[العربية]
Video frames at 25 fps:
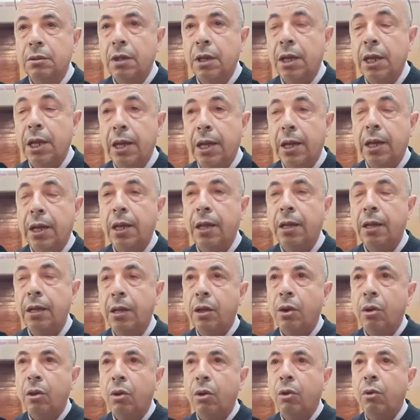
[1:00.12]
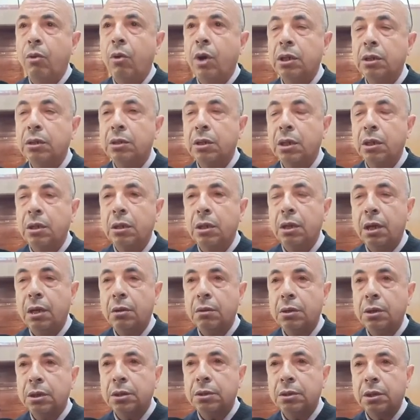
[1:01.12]
اه هو
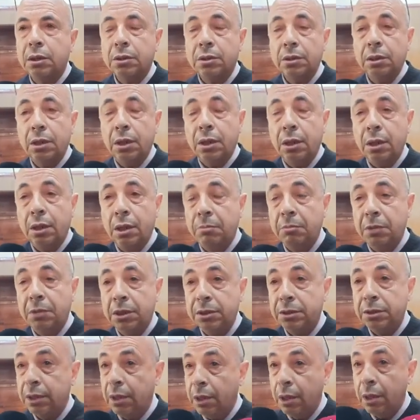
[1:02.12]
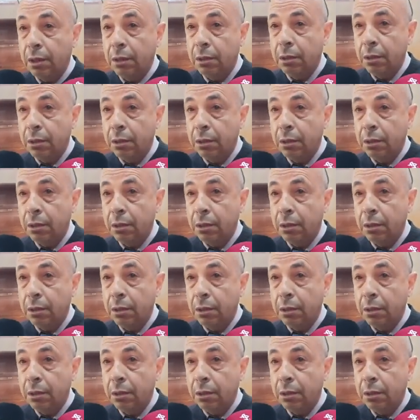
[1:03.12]
اطار ديال العمل ديالها